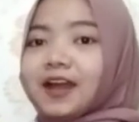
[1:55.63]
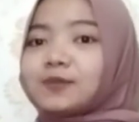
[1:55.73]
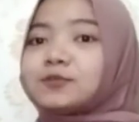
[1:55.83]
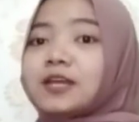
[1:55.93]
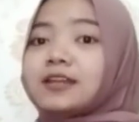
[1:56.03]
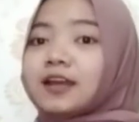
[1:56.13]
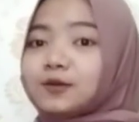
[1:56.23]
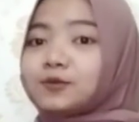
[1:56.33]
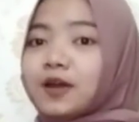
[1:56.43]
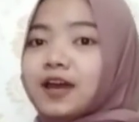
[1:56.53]
Kemudian yang
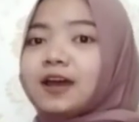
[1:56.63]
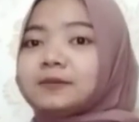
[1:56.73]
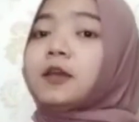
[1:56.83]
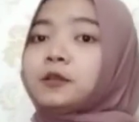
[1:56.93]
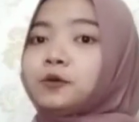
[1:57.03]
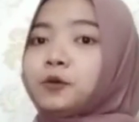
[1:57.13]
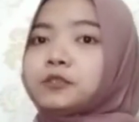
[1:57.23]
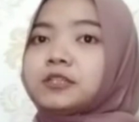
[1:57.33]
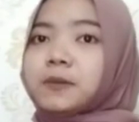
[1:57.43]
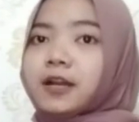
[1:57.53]
kedua yaitu
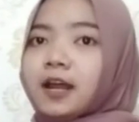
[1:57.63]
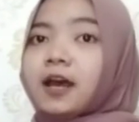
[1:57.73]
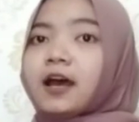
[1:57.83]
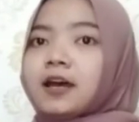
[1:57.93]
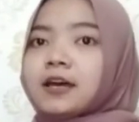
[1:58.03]
kunyit merah.